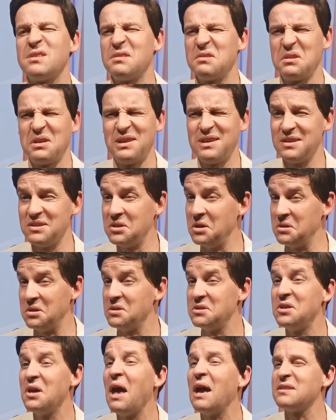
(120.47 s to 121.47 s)

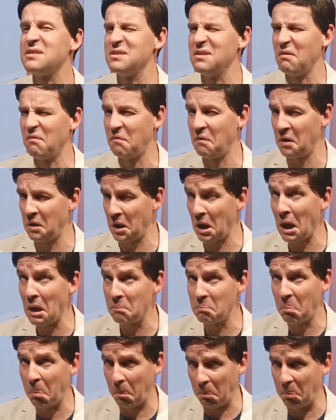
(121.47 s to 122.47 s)
Скажите честно, вы
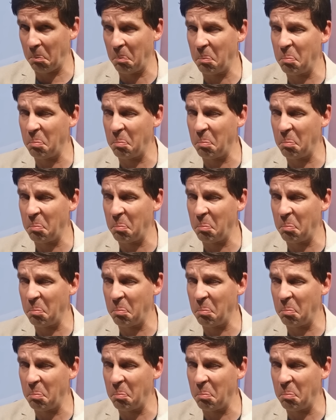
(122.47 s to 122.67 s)
ей